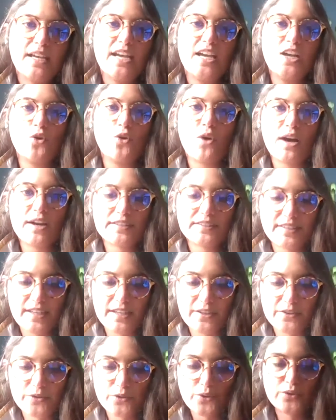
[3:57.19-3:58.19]
en los
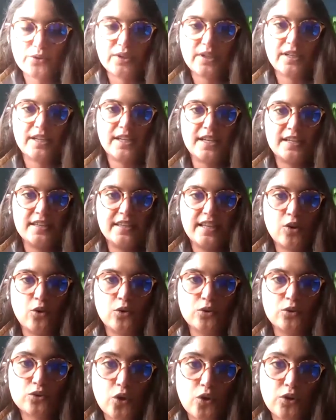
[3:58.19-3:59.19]
accesos eh, de
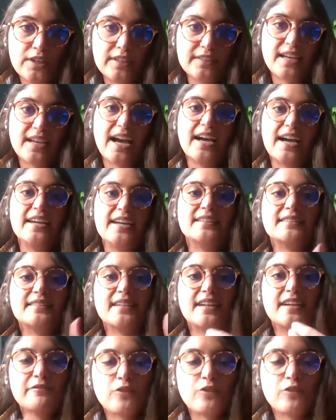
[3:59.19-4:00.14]
controles a esa